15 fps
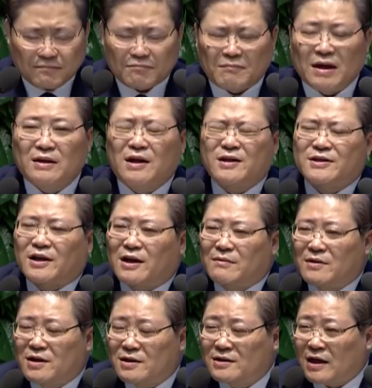만날
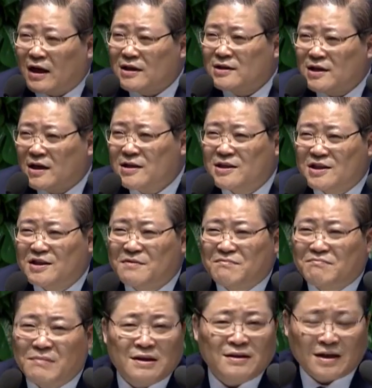사람을 당장 지금
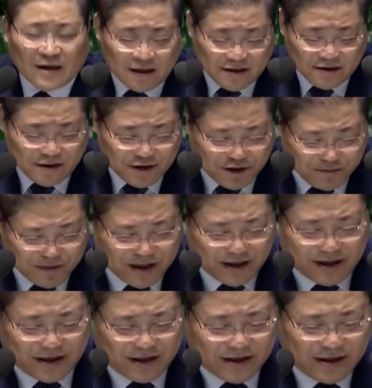만나라는 것입니다.